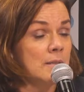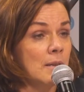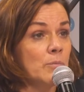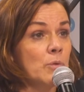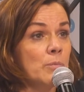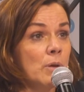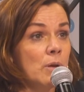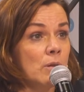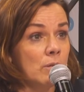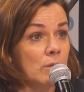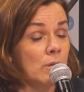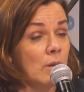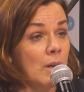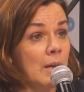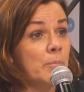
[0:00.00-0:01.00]
un moment
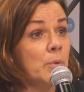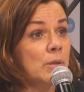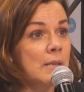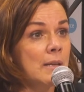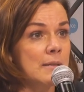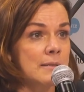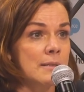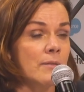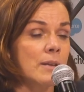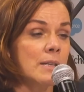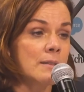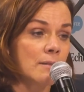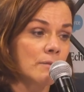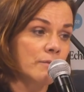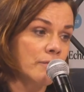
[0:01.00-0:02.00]
euh, important. Ça va
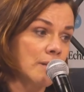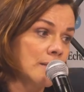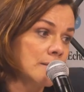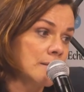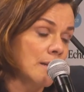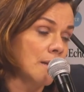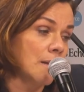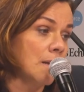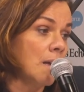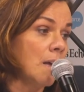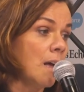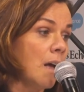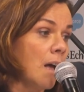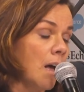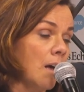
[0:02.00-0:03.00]
être en fait
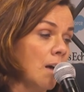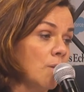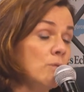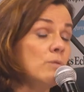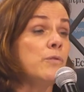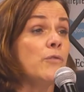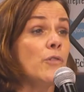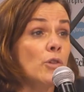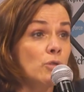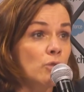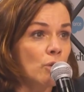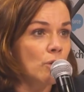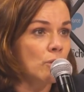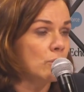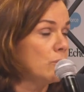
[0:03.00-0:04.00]
une photo
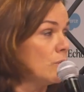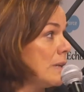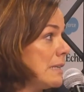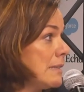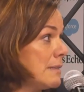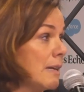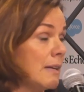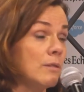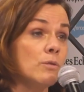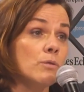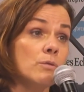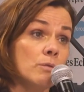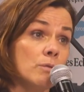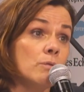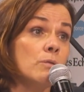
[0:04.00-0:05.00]
de l'état
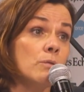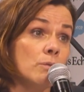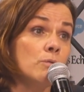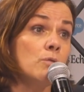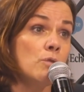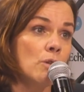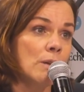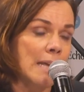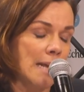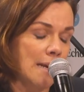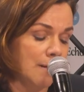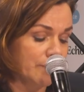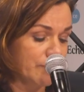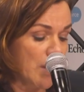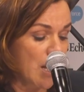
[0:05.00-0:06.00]
du local.
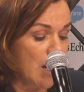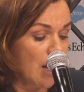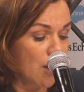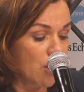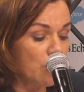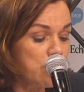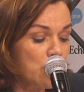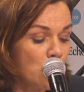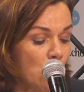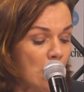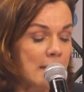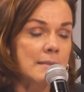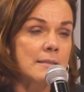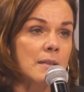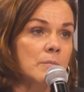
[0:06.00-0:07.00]
Alors pourquoi
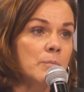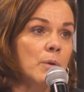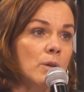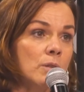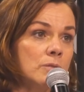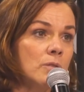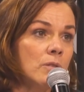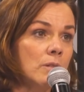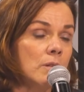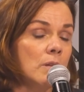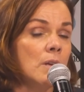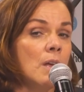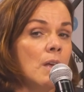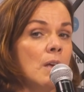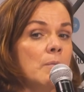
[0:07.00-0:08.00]
est-ce important
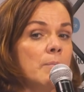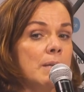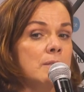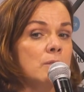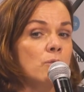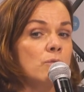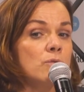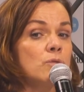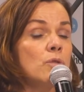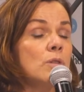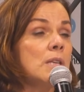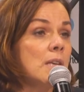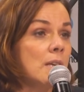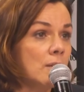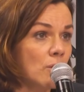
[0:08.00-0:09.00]
Parce que ce
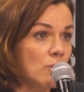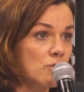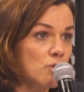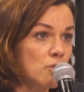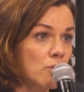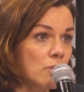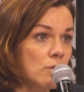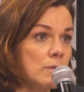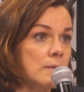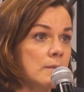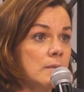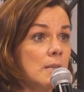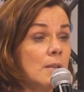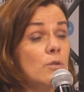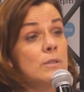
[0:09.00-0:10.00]
qui est en jeu,
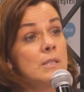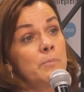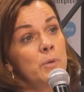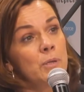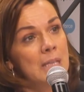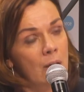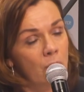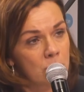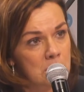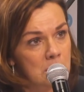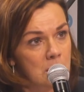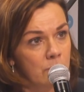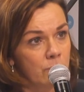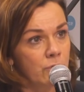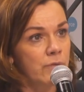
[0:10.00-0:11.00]
c'est le dépôt de
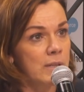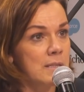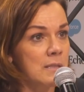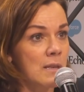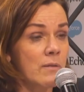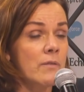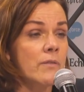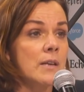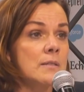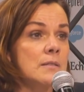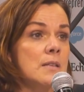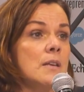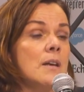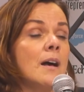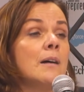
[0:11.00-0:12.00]
garantie. Vous avez
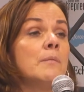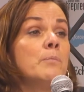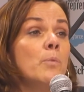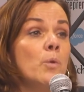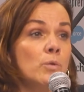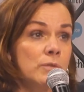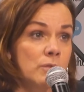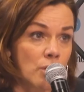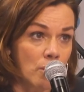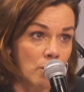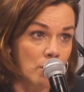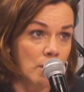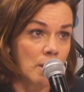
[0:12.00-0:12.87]
versé un montant.